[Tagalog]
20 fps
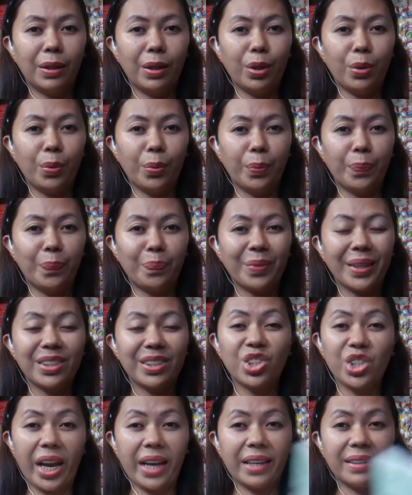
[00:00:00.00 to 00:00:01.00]
yung
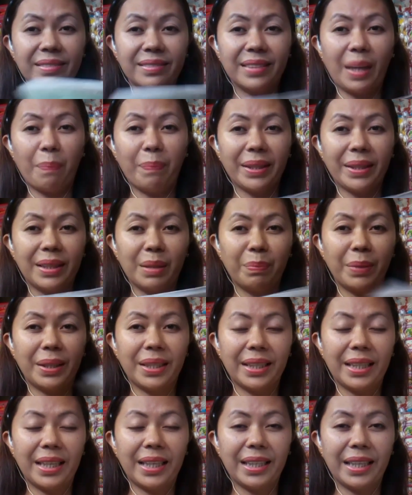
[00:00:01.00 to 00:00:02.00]
check dapat na
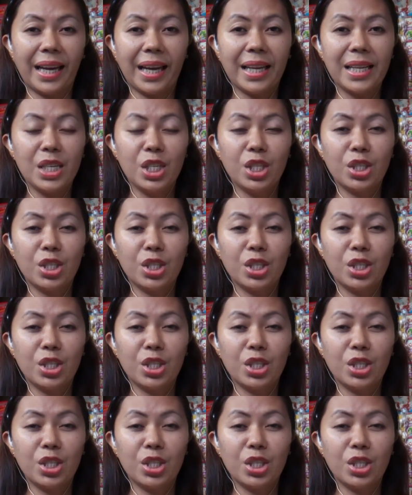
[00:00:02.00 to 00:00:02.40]
pinadala niya.